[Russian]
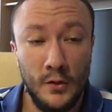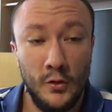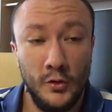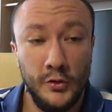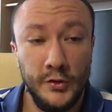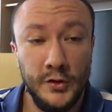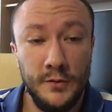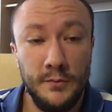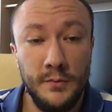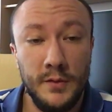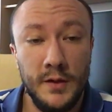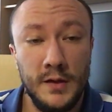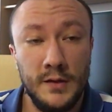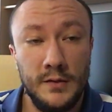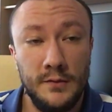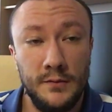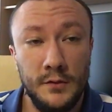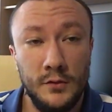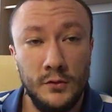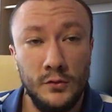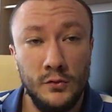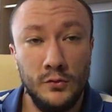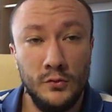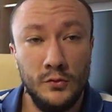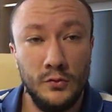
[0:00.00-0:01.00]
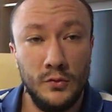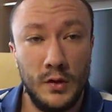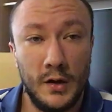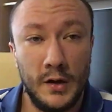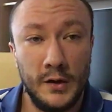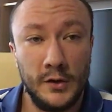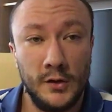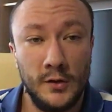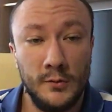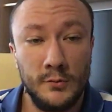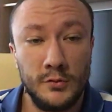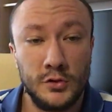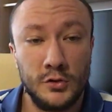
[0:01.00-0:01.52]
он имеет в виду о
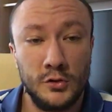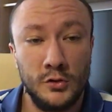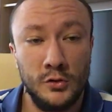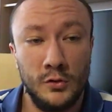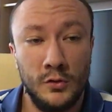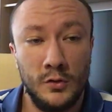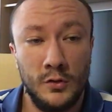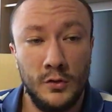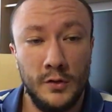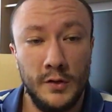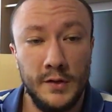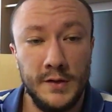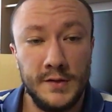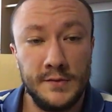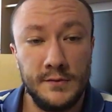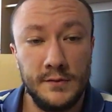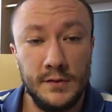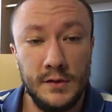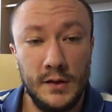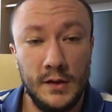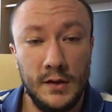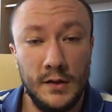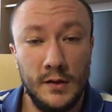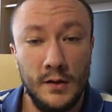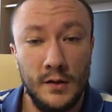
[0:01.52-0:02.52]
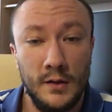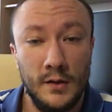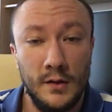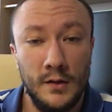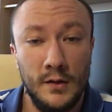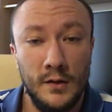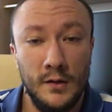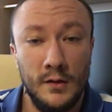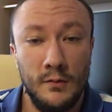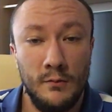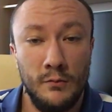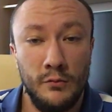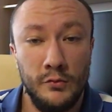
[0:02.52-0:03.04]
том, что извне
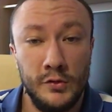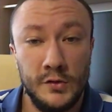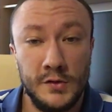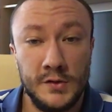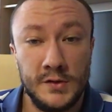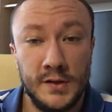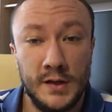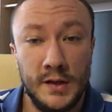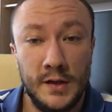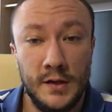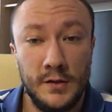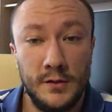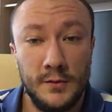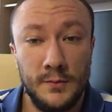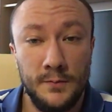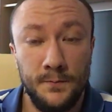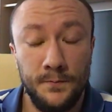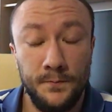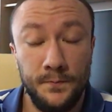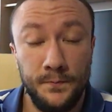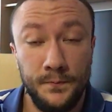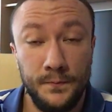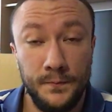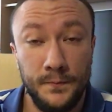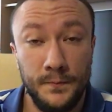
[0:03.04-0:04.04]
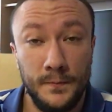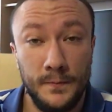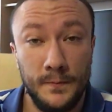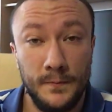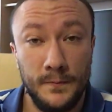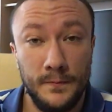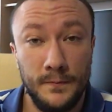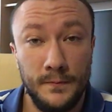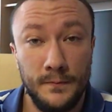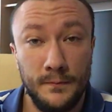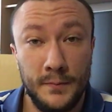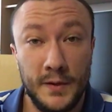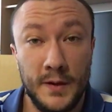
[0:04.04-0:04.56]
будет ставить,
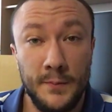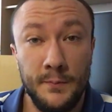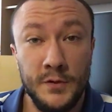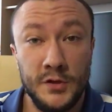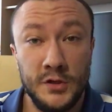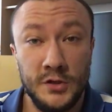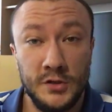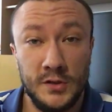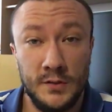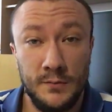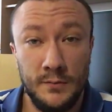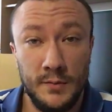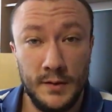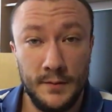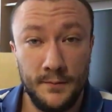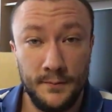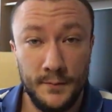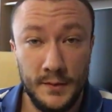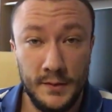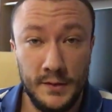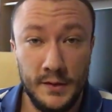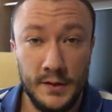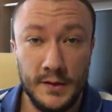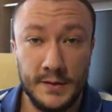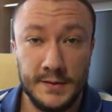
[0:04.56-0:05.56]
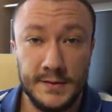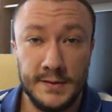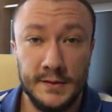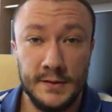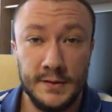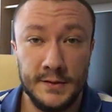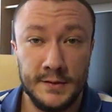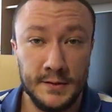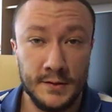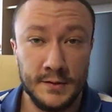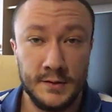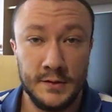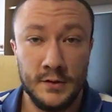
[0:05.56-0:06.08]
пропишет тебе инъекции
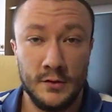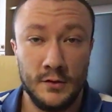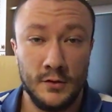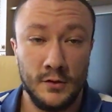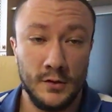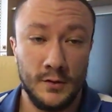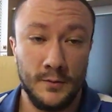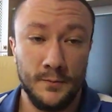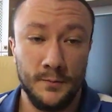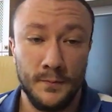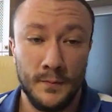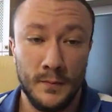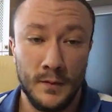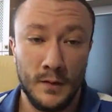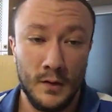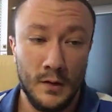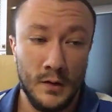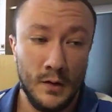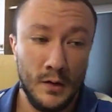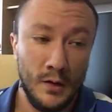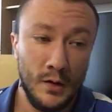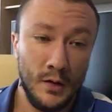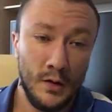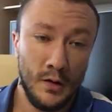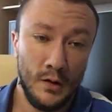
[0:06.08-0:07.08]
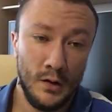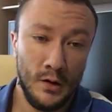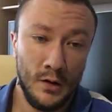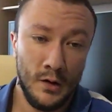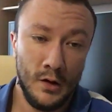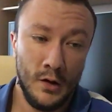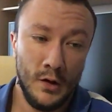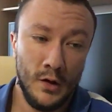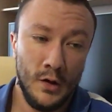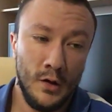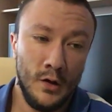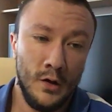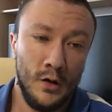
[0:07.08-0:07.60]
тестостерона.
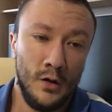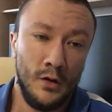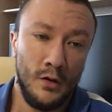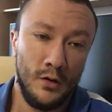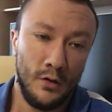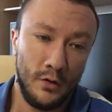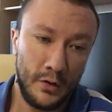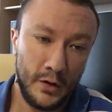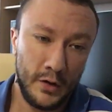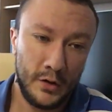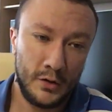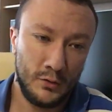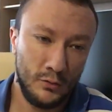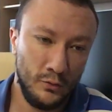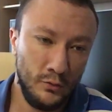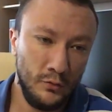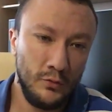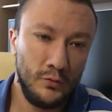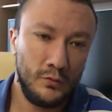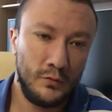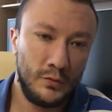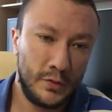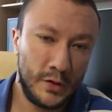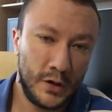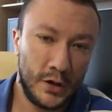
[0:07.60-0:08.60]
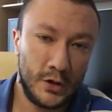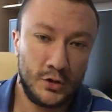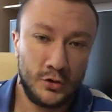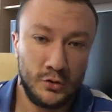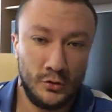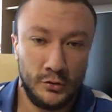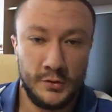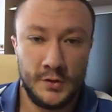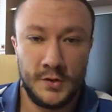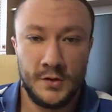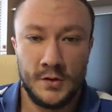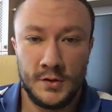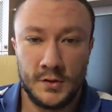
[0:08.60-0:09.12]
Он говорит, ну,
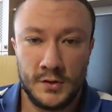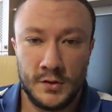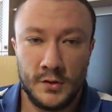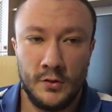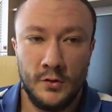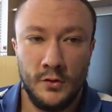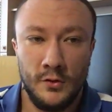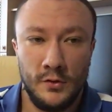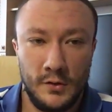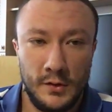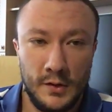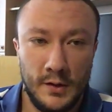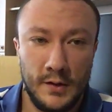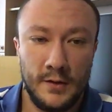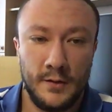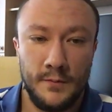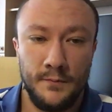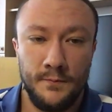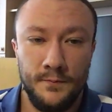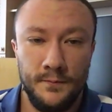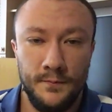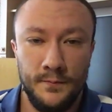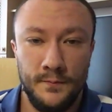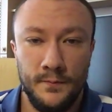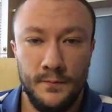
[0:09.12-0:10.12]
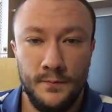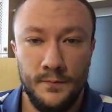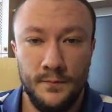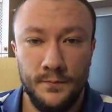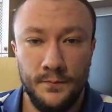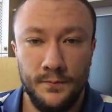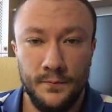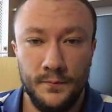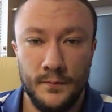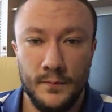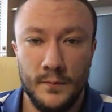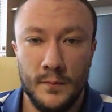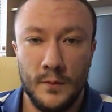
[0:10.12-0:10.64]
хорошо, тестостерон, да.
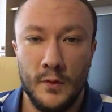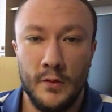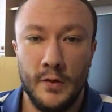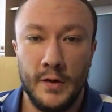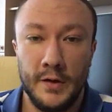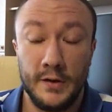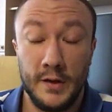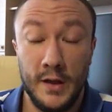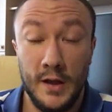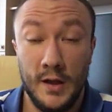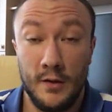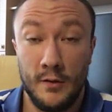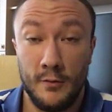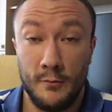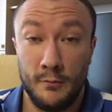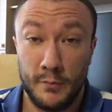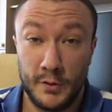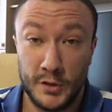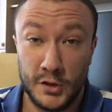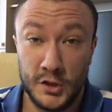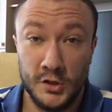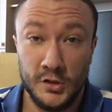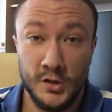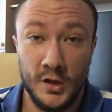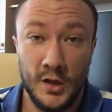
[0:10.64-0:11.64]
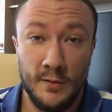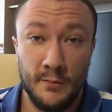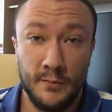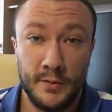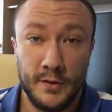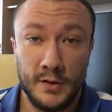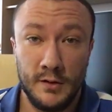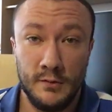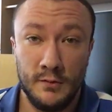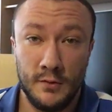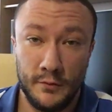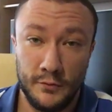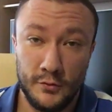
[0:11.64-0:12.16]
Он говорит, я прочитал
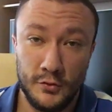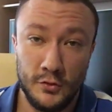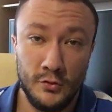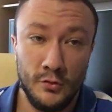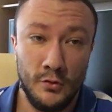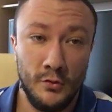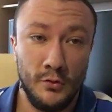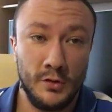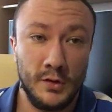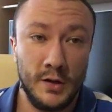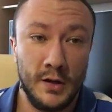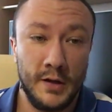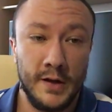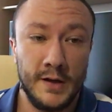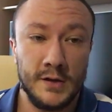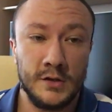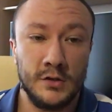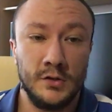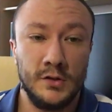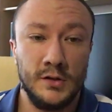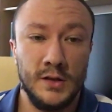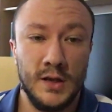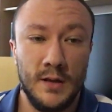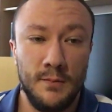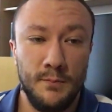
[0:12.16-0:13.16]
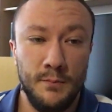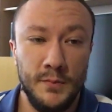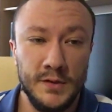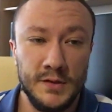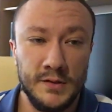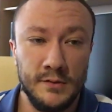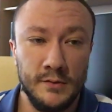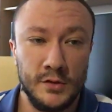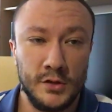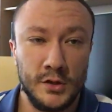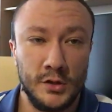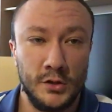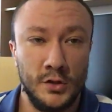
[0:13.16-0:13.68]
про него, все, как раз вот ты
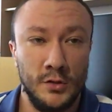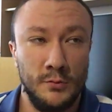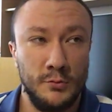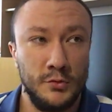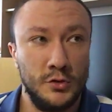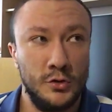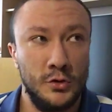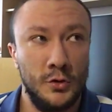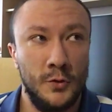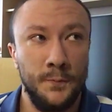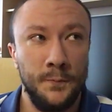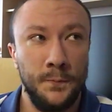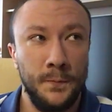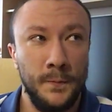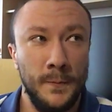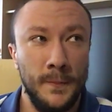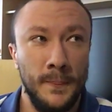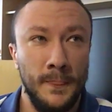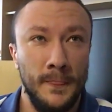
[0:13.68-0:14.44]
описываешь о том, что